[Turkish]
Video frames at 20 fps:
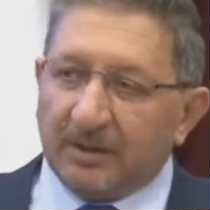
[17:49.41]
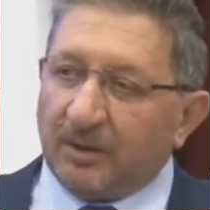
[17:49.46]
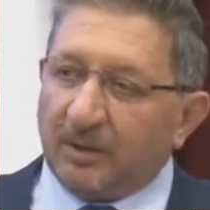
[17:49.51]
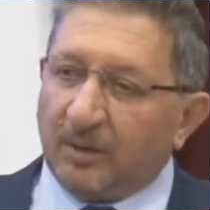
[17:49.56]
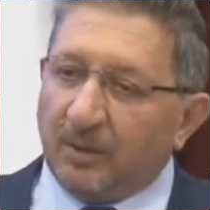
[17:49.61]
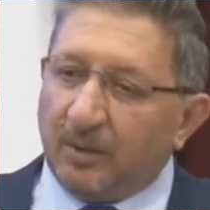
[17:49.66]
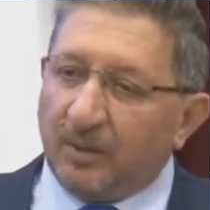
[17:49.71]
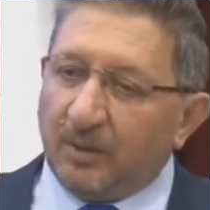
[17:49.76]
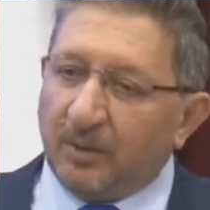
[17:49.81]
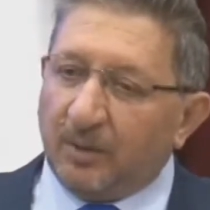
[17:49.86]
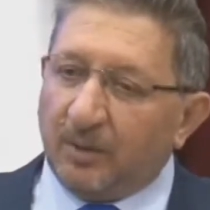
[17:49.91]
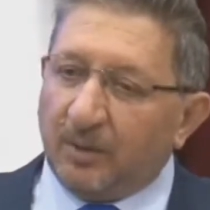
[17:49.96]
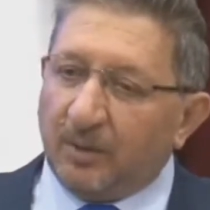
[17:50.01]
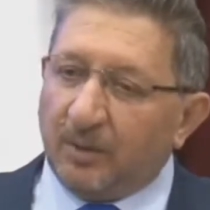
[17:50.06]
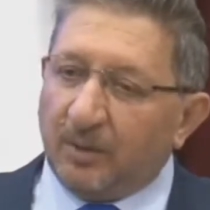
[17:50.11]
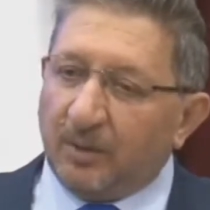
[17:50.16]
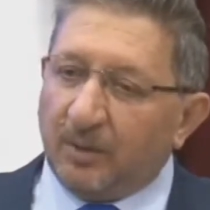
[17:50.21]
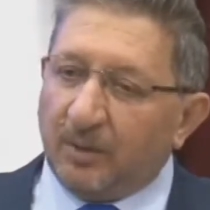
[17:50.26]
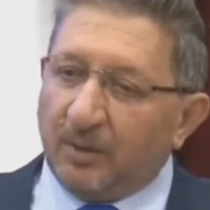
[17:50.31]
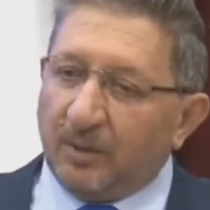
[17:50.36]
Onun
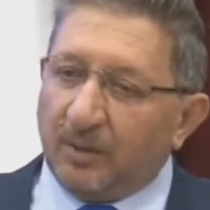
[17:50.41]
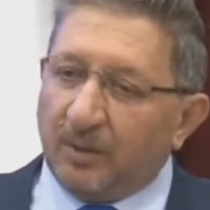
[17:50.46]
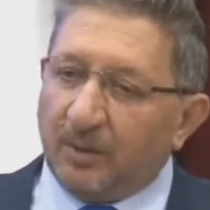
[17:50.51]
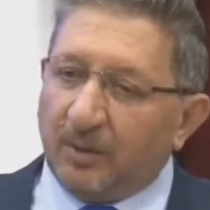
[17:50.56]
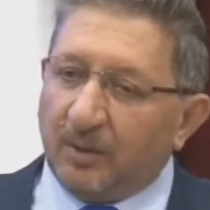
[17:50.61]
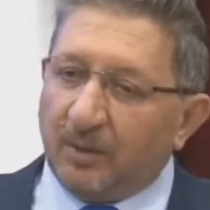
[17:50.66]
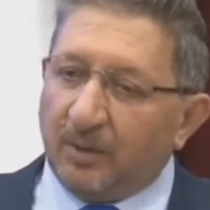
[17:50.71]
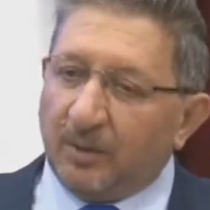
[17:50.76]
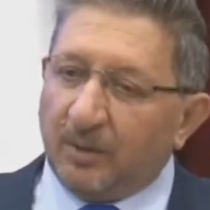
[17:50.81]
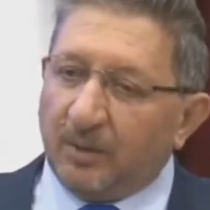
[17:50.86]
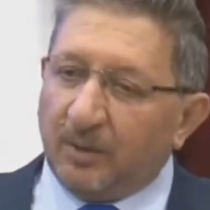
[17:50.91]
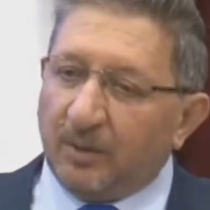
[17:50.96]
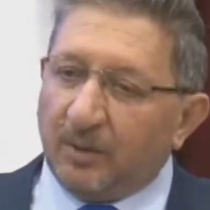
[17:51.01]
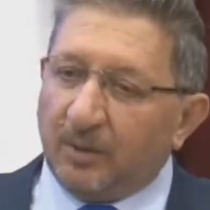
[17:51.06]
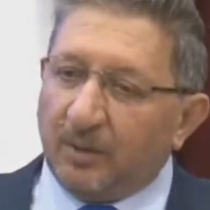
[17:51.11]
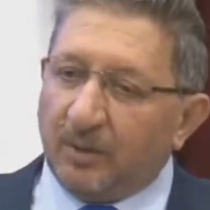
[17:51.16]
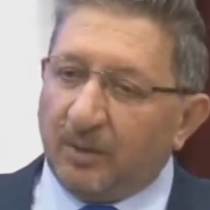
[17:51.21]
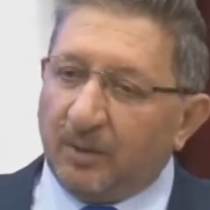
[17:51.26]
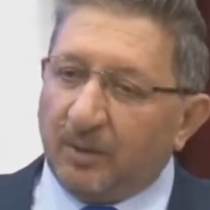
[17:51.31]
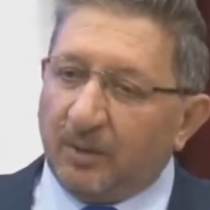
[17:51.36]
çözümü. Artı
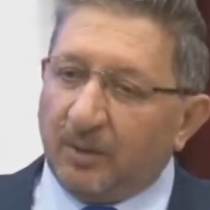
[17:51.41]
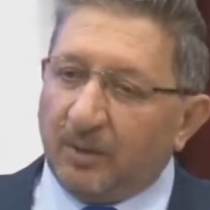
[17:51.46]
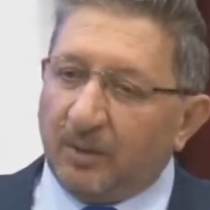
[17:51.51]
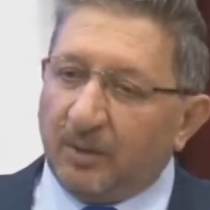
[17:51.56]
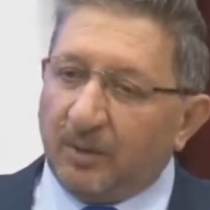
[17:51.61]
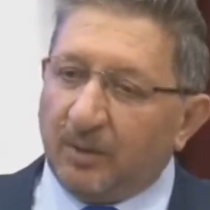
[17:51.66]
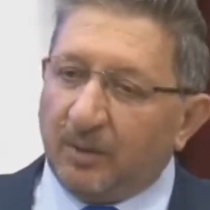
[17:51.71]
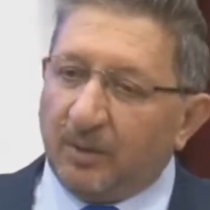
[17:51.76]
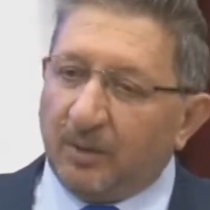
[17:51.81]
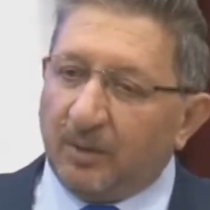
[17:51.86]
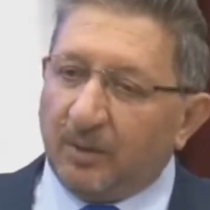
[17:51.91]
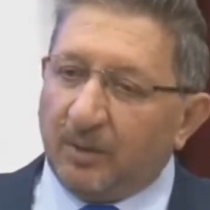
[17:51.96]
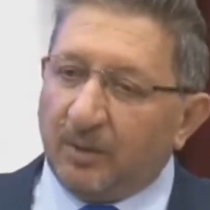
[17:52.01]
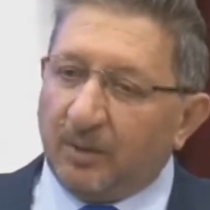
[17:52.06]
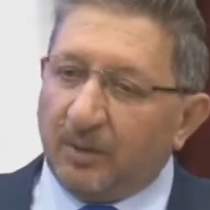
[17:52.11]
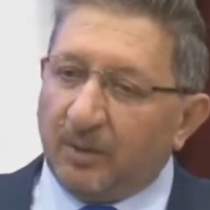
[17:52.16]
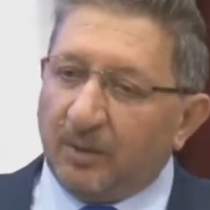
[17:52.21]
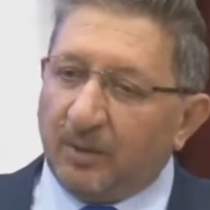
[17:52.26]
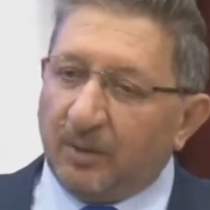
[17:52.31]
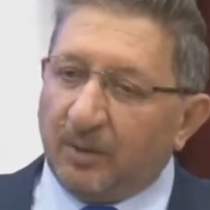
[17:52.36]
eski devlet hastanesinin
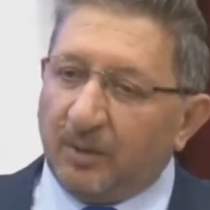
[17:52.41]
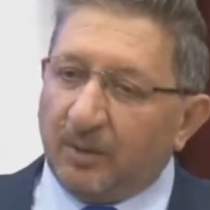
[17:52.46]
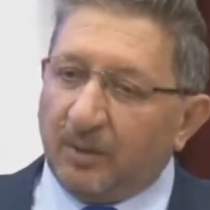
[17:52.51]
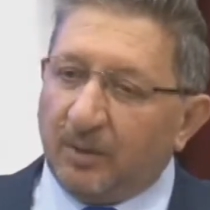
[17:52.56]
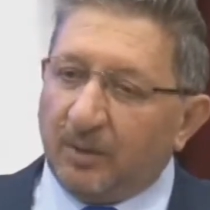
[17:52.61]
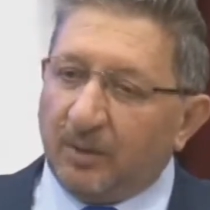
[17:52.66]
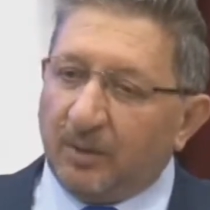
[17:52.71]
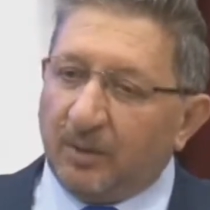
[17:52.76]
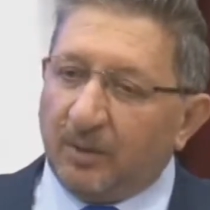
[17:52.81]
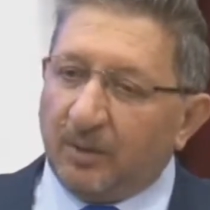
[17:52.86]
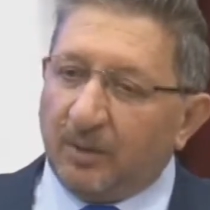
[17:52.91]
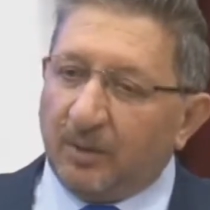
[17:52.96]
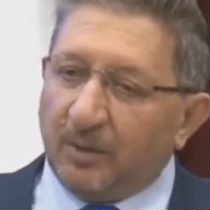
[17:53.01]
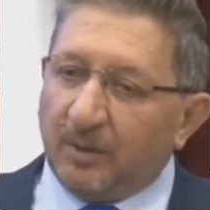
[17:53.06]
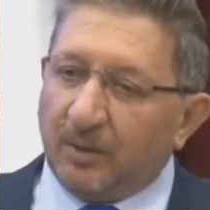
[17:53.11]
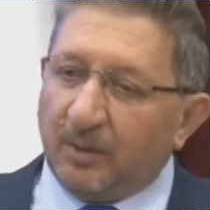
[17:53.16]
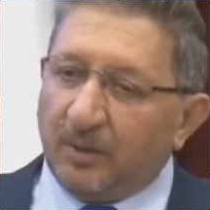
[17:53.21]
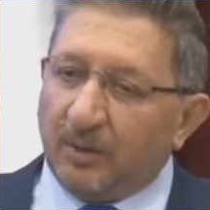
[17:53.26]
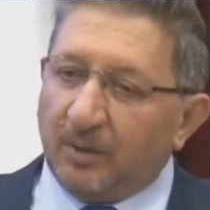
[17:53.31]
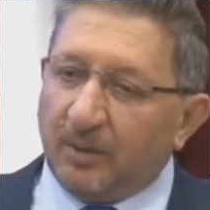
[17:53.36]
yeri var bildiğiniz gibi
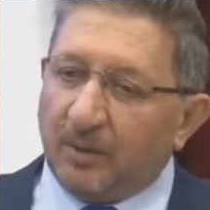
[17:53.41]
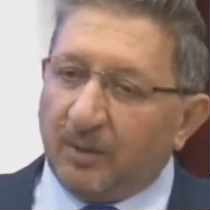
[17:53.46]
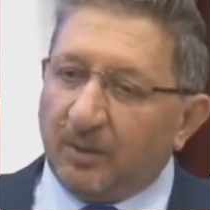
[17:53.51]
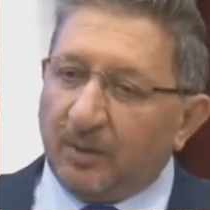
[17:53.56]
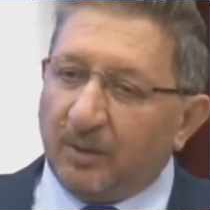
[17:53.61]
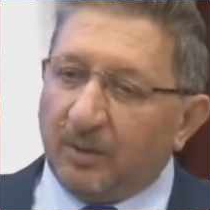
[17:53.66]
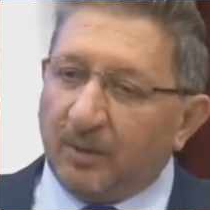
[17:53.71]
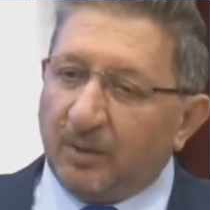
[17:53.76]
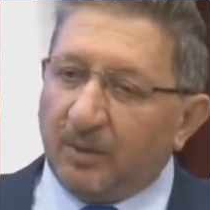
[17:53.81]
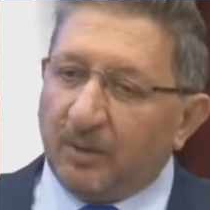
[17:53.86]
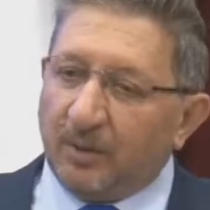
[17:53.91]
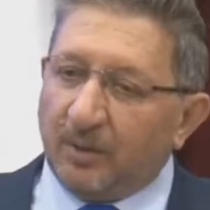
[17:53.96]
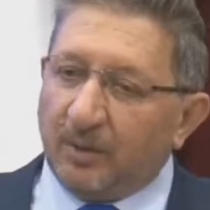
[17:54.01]
yıkıldı kaldı gitti.